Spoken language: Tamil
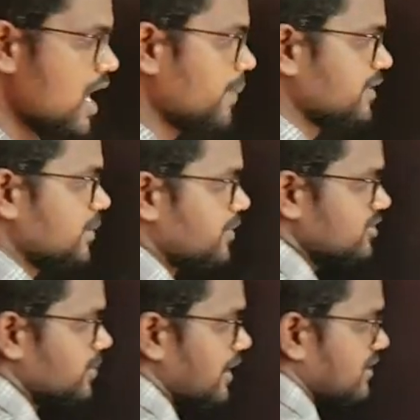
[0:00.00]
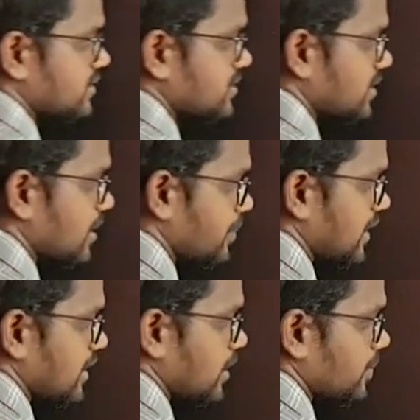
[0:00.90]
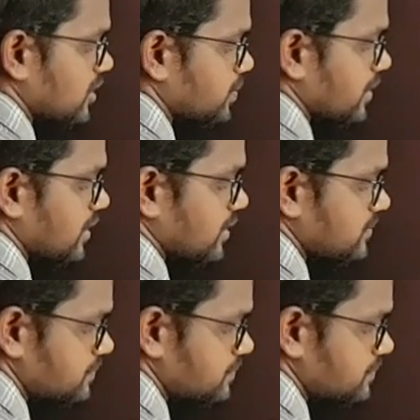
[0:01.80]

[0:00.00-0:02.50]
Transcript: அப்போ இந்த பிரின்சிபல் ஆக்சஸுக்கு நான் பேரலாக பாஸ் பண்ணேன்னா